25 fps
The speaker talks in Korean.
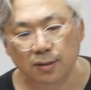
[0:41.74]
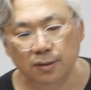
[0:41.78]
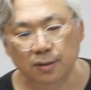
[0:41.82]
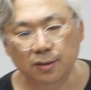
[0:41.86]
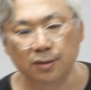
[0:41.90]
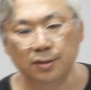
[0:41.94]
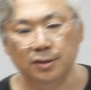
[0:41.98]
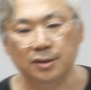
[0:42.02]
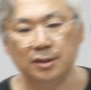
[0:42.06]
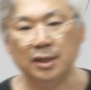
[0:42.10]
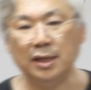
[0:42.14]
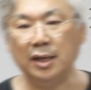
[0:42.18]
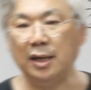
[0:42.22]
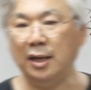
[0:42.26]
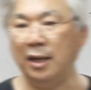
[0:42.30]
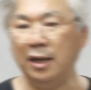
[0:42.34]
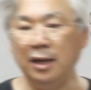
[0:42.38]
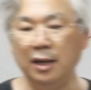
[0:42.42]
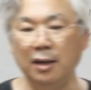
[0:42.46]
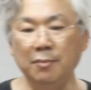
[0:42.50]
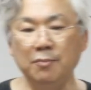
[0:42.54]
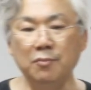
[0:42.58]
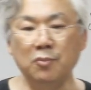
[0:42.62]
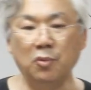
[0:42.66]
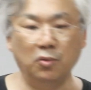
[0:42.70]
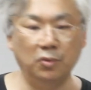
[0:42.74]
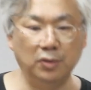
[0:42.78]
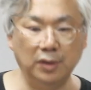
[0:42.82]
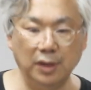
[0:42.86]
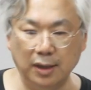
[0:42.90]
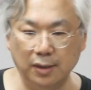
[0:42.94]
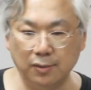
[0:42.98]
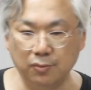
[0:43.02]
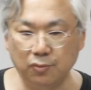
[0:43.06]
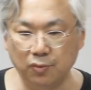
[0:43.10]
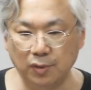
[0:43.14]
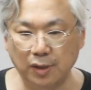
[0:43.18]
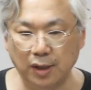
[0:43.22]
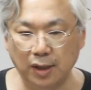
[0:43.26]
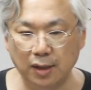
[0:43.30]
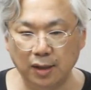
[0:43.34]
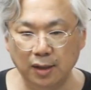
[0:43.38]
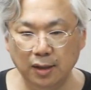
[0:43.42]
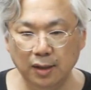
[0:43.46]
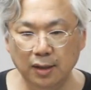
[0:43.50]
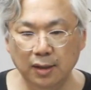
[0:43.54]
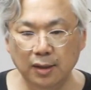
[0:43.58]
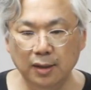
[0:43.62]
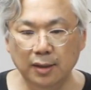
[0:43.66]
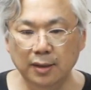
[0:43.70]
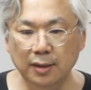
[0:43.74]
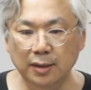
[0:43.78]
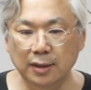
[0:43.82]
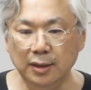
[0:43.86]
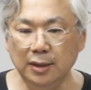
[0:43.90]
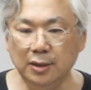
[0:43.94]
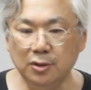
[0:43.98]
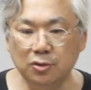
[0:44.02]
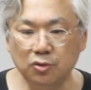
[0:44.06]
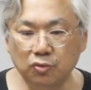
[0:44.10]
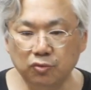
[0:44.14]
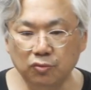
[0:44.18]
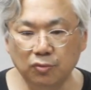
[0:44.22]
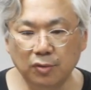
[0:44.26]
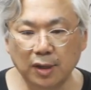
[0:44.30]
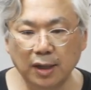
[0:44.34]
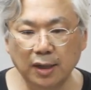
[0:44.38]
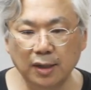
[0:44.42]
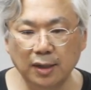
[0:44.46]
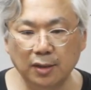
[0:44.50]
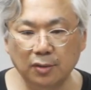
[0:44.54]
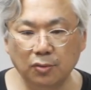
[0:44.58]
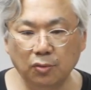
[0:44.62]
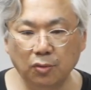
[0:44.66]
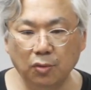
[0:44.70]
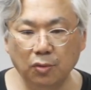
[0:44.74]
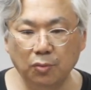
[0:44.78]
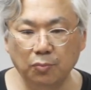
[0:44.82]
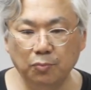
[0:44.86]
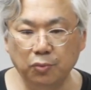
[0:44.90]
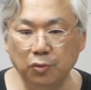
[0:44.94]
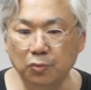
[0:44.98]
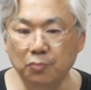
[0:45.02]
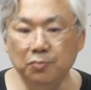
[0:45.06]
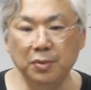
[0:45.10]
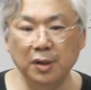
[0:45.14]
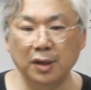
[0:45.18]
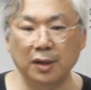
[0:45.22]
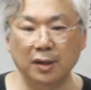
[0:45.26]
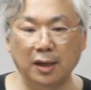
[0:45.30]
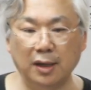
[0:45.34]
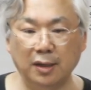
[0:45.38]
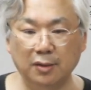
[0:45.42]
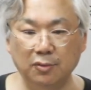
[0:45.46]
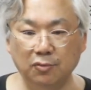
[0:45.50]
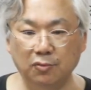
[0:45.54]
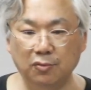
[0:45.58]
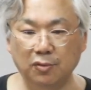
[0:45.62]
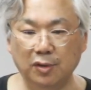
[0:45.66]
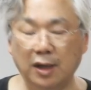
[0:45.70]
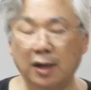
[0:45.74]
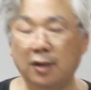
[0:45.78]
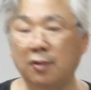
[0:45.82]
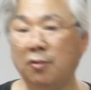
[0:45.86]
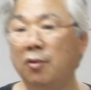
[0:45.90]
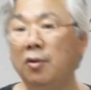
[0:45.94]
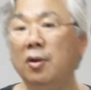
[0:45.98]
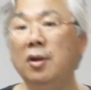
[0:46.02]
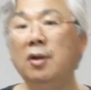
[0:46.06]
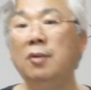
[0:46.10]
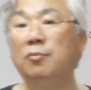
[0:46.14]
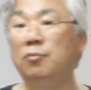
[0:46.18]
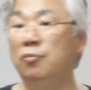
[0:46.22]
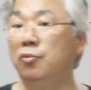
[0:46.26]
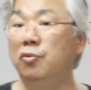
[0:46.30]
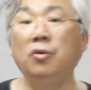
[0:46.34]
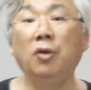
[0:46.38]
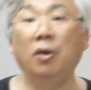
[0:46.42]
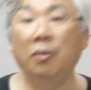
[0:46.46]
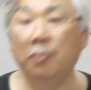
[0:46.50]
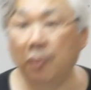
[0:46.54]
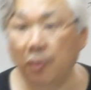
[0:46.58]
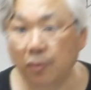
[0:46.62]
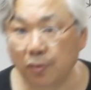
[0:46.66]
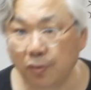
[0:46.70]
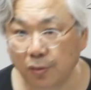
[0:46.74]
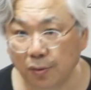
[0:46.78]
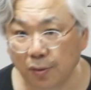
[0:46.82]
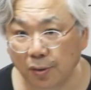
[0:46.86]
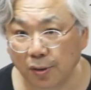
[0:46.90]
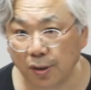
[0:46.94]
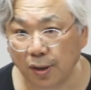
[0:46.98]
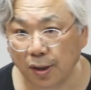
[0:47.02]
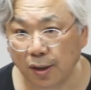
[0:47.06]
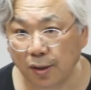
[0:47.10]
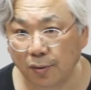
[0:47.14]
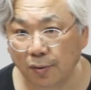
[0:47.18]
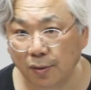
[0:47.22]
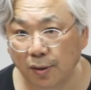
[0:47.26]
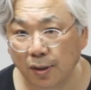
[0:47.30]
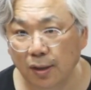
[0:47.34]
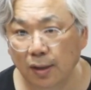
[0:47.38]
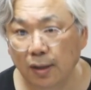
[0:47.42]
너 참 못났구나. 이 순간에도 분별을 하는구나 하고 물어보는 거예요.